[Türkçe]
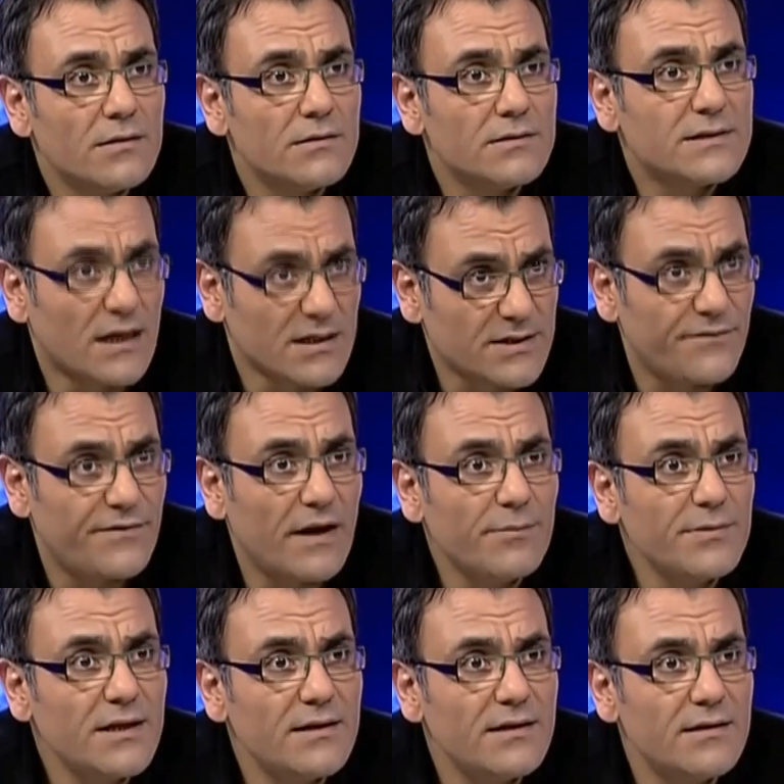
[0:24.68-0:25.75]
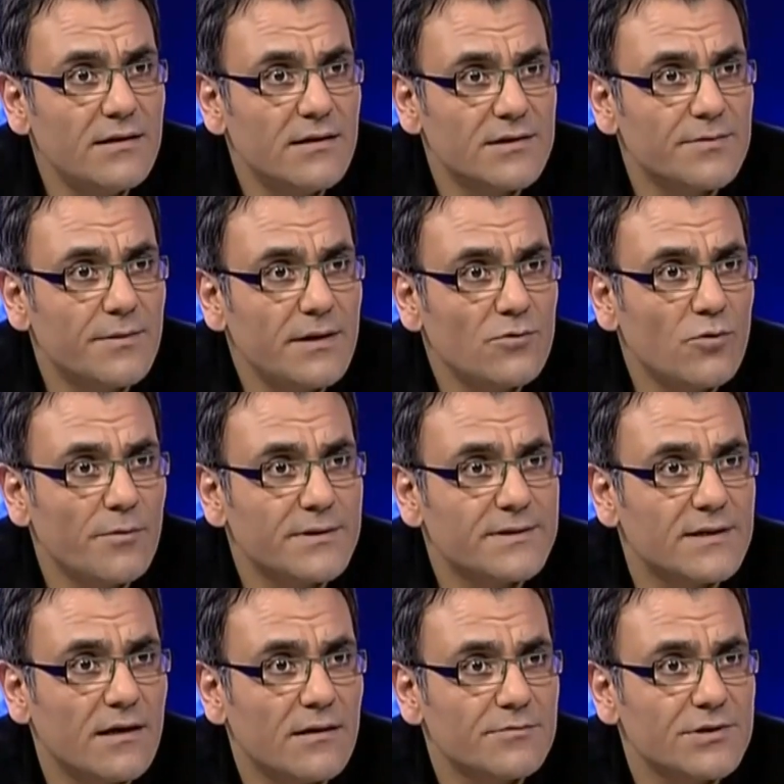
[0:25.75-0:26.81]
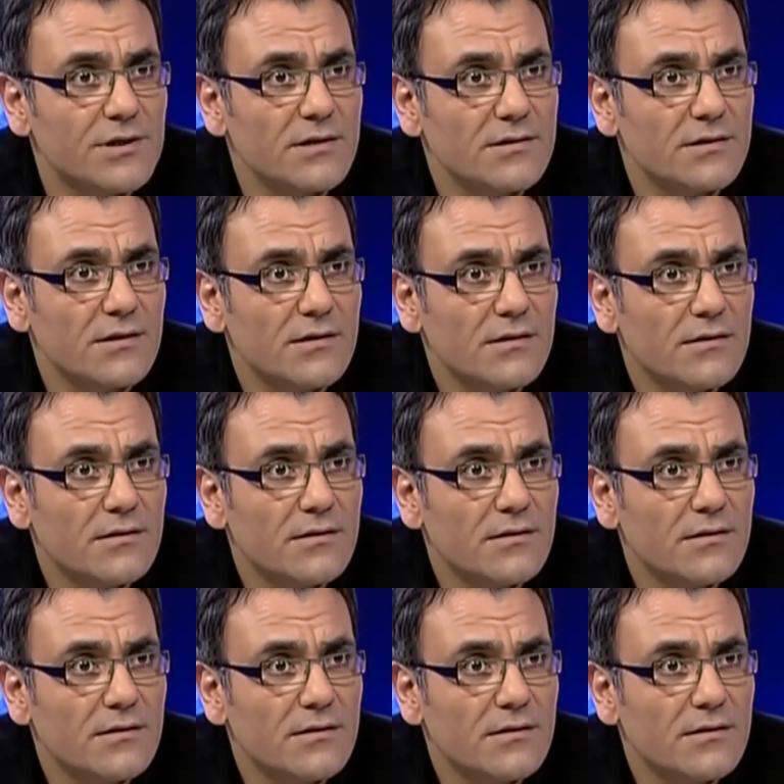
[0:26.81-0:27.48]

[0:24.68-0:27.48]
Salça Evet. falan mı dediydin acaba? Domatesi Salça yanlış. çok iyi